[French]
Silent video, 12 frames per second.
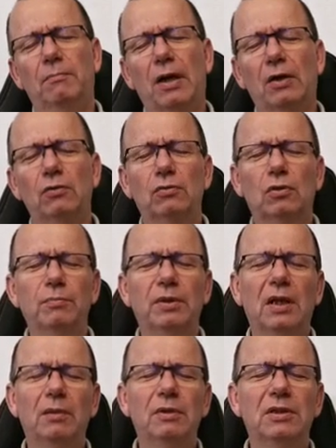par notre
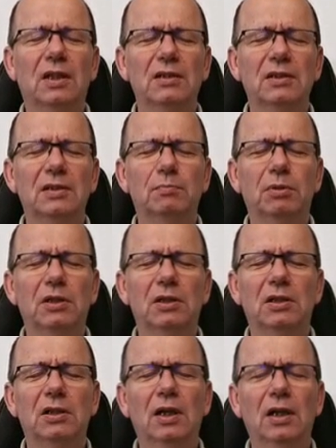bien-aimé Saint-Esprit
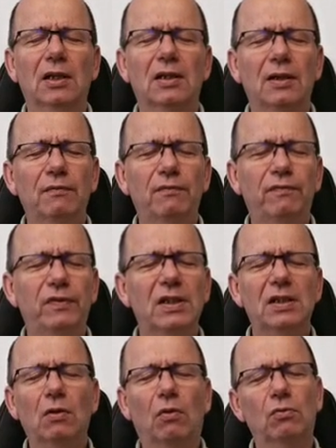qui, qui
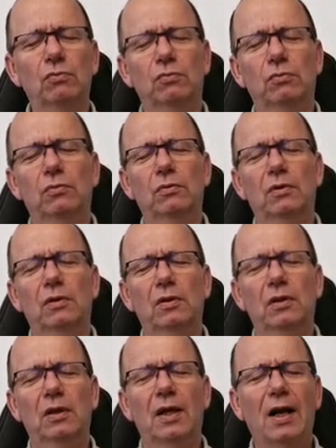vit en nous.
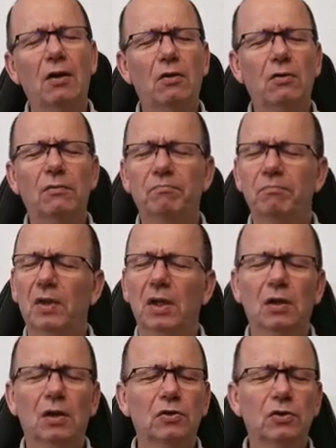Alors,
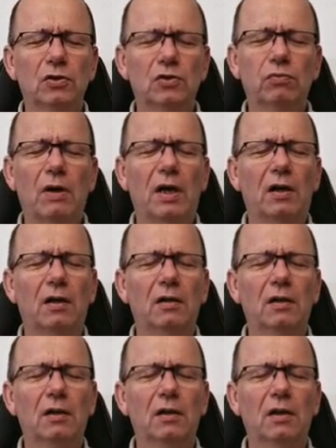ce soir,
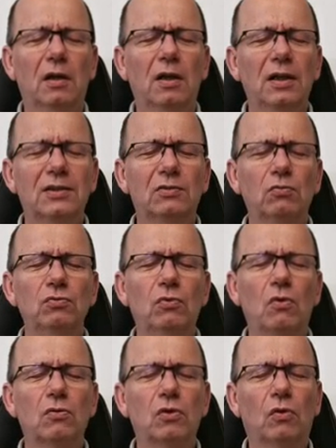laissons-nous
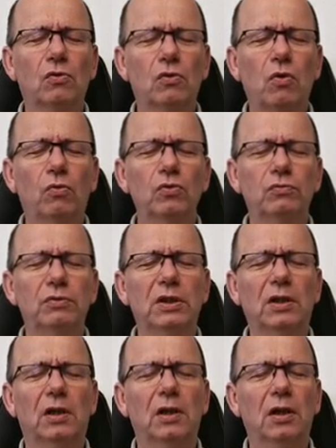encore
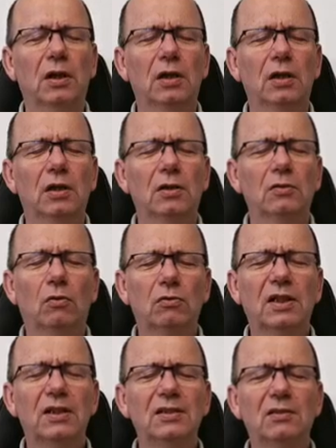conduire dans
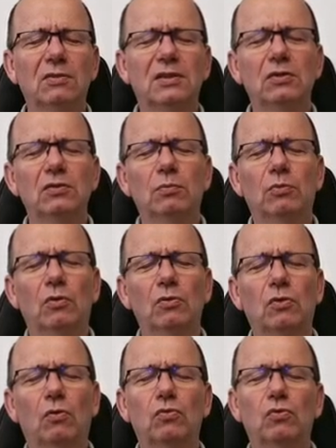tes enseignements,
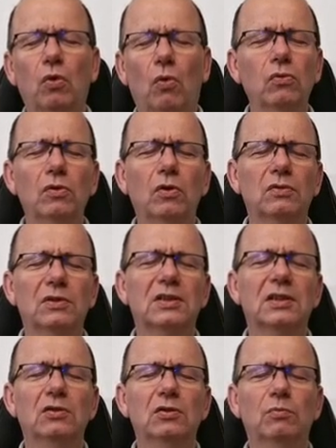dans ton
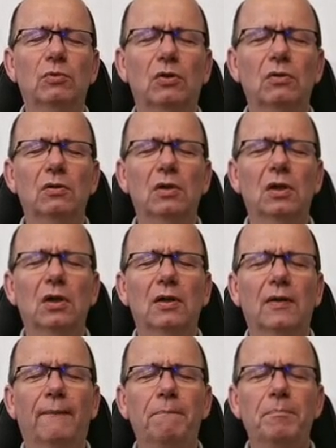enseignement,
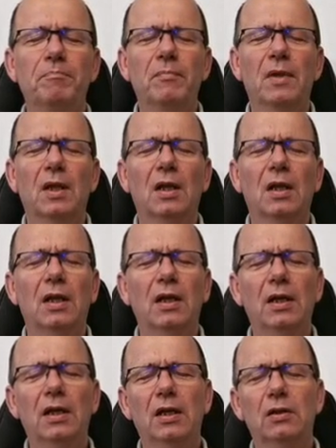
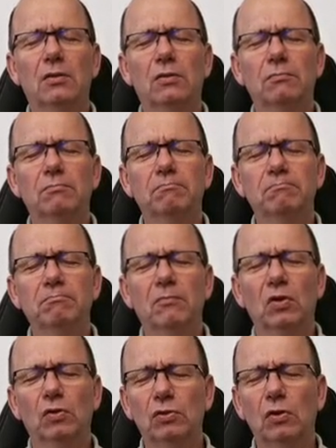et
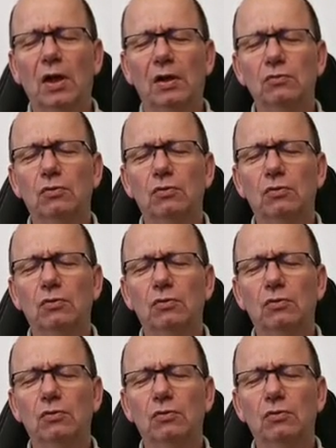que cela